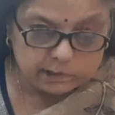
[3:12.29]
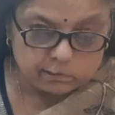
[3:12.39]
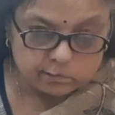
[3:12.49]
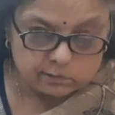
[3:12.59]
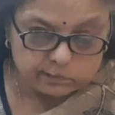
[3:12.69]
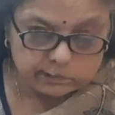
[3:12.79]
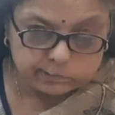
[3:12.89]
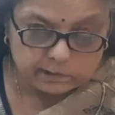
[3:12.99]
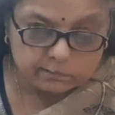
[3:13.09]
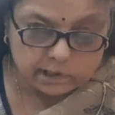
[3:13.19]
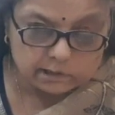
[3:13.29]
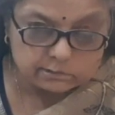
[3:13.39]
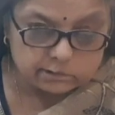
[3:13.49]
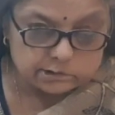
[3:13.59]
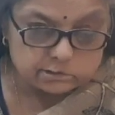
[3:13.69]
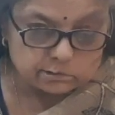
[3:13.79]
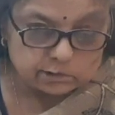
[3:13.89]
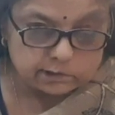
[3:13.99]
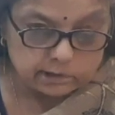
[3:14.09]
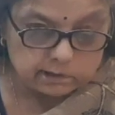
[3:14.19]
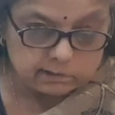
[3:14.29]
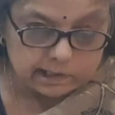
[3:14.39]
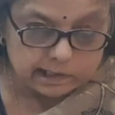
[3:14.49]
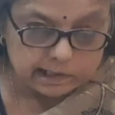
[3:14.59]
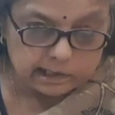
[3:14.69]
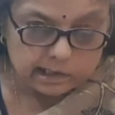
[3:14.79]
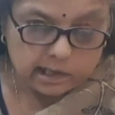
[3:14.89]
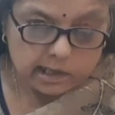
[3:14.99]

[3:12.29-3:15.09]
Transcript: परलोक में परमार्थ वस्तु को देने वाला है